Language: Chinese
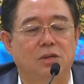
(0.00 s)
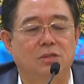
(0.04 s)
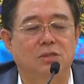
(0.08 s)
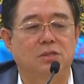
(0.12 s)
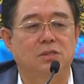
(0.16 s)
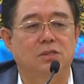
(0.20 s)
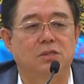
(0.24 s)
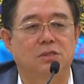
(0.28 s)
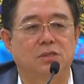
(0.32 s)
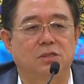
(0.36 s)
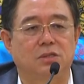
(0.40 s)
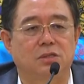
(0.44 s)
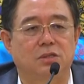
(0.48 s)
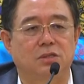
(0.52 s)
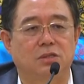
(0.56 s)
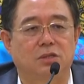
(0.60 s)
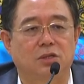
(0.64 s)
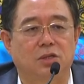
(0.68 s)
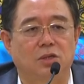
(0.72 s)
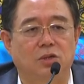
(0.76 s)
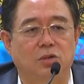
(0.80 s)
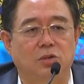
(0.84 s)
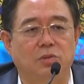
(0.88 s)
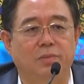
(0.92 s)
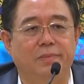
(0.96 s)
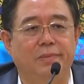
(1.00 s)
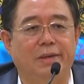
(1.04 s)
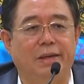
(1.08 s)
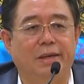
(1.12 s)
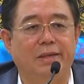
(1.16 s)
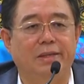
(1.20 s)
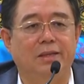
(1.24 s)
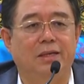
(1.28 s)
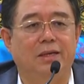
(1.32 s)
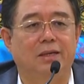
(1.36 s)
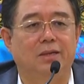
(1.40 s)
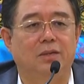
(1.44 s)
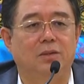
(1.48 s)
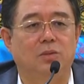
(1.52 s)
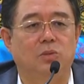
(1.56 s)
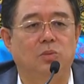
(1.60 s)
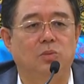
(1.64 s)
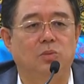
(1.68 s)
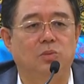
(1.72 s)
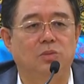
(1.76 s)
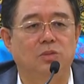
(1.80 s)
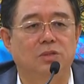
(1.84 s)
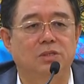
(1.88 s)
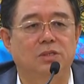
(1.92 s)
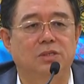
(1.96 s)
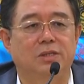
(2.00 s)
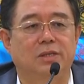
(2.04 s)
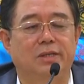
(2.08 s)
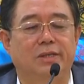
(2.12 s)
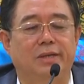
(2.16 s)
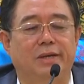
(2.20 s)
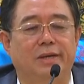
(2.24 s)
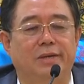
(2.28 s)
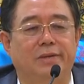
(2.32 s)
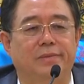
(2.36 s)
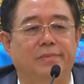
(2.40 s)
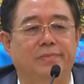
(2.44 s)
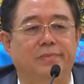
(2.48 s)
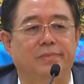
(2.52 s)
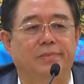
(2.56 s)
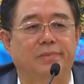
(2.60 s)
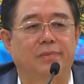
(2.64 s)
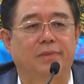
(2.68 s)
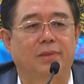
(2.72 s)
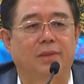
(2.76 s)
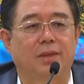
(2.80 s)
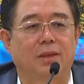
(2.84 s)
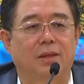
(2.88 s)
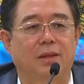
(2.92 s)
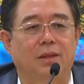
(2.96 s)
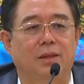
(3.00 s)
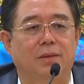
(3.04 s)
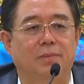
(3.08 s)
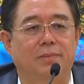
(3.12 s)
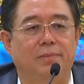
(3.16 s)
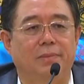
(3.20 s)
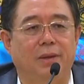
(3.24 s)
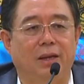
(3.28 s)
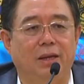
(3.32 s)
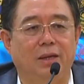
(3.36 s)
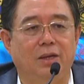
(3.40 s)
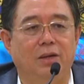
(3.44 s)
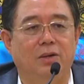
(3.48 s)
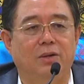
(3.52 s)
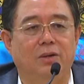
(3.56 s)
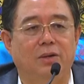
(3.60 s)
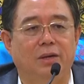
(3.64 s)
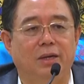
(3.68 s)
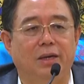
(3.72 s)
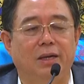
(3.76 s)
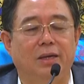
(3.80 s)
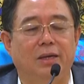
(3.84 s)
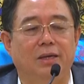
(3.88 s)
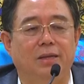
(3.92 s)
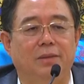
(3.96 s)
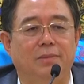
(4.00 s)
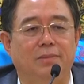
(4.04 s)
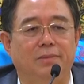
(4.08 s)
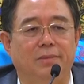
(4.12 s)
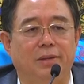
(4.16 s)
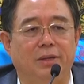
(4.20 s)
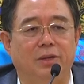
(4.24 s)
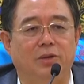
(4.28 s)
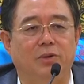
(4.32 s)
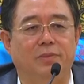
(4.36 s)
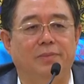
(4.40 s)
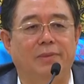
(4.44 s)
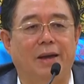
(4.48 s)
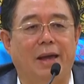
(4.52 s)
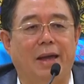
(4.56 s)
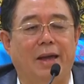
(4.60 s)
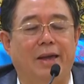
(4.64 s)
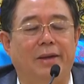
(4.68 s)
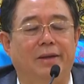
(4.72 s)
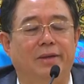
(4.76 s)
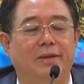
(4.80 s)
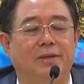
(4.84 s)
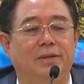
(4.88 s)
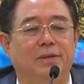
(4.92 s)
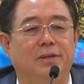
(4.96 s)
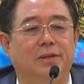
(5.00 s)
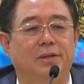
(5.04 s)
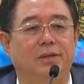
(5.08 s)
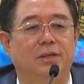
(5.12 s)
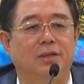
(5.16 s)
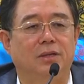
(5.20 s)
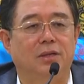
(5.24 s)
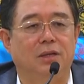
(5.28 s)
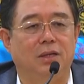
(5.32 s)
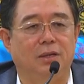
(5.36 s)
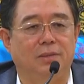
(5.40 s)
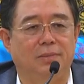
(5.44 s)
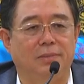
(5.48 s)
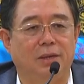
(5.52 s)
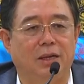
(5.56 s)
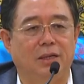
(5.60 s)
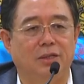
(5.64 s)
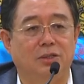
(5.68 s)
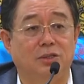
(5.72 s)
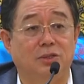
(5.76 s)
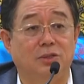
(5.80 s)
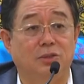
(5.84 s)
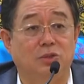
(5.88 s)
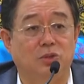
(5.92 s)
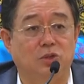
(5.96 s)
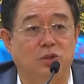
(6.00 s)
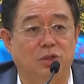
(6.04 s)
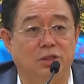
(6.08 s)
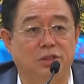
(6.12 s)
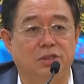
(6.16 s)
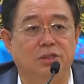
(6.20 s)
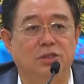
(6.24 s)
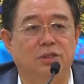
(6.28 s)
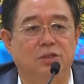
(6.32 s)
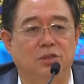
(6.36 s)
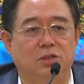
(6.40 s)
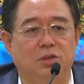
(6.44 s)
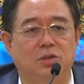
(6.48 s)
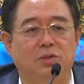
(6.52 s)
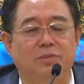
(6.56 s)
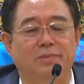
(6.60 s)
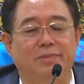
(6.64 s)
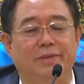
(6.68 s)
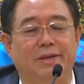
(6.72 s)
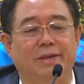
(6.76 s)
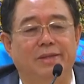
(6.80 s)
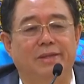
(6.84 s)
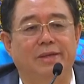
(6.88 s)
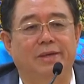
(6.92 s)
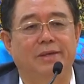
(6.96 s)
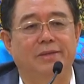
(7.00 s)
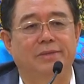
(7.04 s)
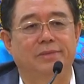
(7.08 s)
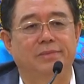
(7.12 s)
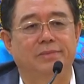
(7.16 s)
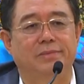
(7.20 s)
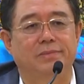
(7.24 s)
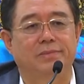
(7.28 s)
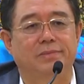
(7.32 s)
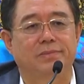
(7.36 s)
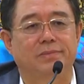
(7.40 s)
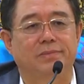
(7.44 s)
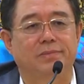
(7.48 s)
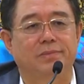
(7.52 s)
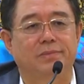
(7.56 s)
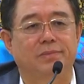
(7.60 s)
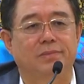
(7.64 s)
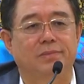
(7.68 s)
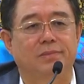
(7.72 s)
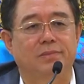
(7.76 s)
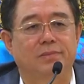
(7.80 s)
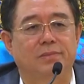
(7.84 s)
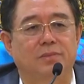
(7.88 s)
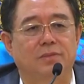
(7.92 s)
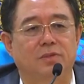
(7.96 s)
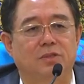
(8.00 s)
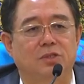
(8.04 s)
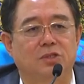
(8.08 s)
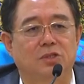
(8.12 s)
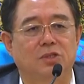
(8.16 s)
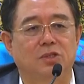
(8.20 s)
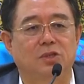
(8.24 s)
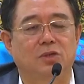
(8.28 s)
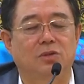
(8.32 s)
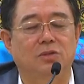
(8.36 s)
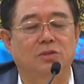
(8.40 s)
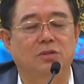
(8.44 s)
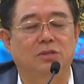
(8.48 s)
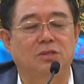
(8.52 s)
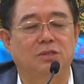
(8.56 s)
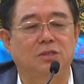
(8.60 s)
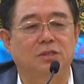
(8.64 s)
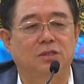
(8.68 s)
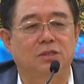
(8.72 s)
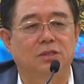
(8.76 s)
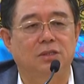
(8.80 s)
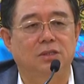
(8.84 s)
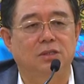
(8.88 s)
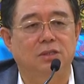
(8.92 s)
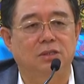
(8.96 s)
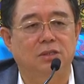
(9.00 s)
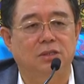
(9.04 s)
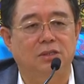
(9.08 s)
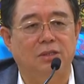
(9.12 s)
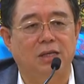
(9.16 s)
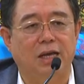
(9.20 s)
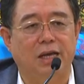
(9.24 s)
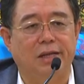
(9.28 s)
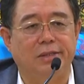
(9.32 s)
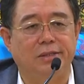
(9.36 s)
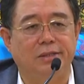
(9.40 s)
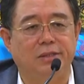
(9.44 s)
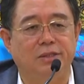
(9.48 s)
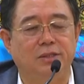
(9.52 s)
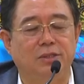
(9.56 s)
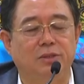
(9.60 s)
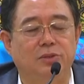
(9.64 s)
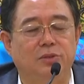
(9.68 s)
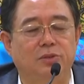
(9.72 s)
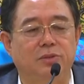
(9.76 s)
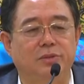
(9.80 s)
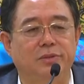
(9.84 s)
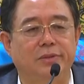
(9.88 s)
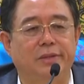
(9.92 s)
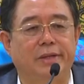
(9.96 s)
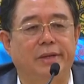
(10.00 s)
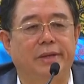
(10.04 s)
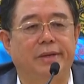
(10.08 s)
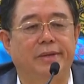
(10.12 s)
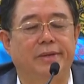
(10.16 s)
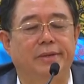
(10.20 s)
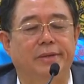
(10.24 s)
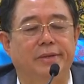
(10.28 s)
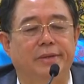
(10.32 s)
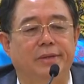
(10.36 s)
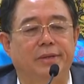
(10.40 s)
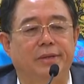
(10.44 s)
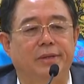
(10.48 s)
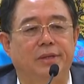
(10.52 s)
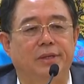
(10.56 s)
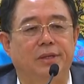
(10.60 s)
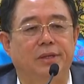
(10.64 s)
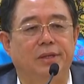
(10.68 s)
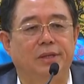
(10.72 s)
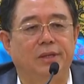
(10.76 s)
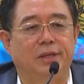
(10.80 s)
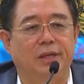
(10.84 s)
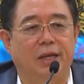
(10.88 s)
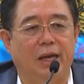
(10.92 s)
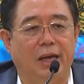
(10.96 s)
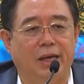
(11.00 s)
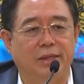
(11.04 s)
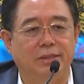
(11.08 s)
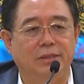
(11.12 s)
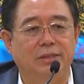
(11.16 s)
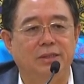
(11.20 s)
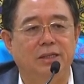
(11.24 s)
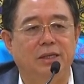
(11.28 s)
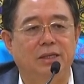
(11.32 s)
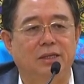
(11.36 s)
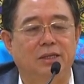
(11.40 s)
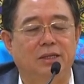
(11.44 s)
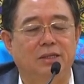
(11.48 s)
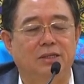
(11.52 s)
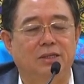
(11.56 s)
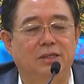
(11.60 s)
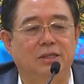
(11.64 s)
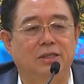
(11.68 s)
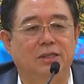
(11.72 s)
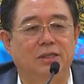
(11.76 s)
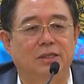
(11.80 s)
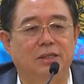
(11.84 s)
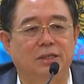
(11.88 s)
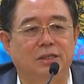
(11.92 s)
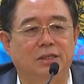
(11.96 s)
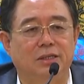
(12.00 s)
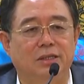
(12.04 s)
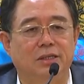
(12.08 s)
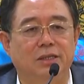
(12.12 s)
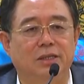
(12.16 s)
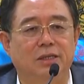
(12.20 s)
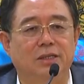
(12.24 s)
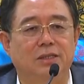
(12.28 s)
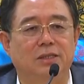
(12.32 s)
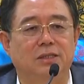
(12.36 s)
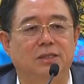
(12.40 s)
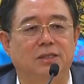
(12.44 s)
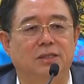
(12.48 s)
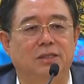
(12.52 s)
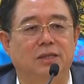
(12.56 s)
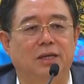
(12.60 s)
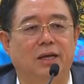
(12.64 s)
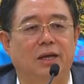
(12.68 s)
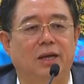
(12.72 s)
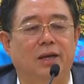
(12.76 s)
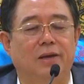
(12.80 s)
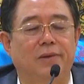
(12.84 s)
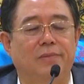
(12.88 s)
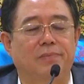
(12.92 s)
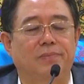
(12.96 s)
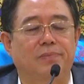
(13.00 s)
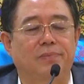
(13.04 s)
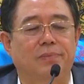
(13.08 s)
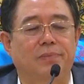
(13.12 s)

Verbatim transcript: 光子是透明的、无色的，没有黑，没有白，里面是纯净透明的。只有使碱基中的连接的这个颗粒子